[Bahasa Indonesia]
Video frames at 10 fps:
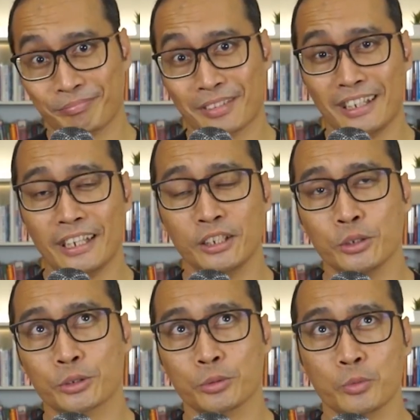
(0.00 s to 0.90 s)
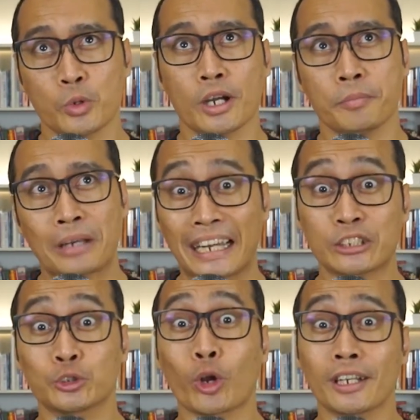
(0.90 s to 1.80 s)
Ya, ini sebuah
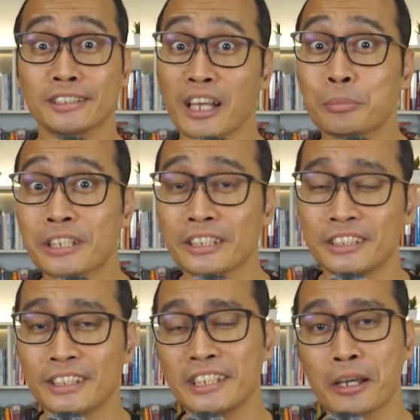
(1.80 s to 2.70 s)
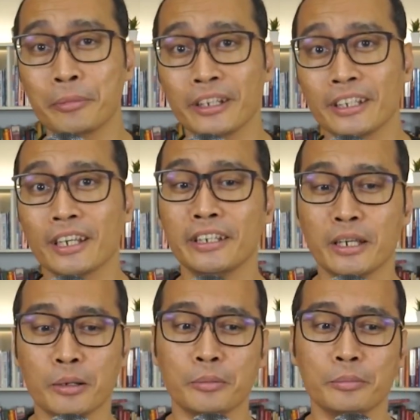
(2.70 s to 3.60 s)
restoran siap saji di Amerika yang